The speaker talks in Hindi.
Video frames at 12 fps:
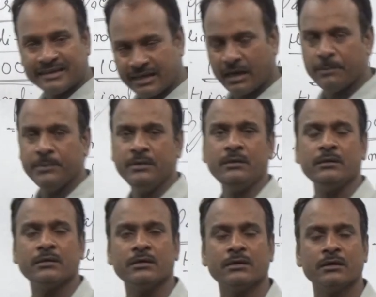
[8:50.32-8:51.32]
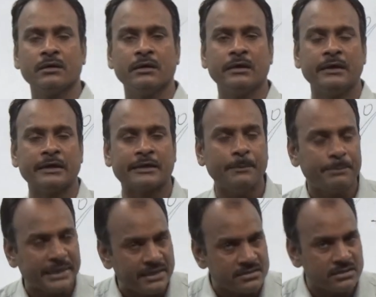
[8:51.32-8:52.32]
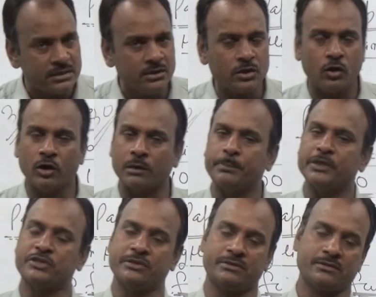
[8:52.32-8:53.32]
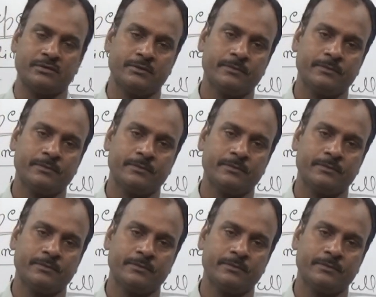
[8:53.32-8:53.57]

ग्रामर कंप्रिहेंशन और पेसिस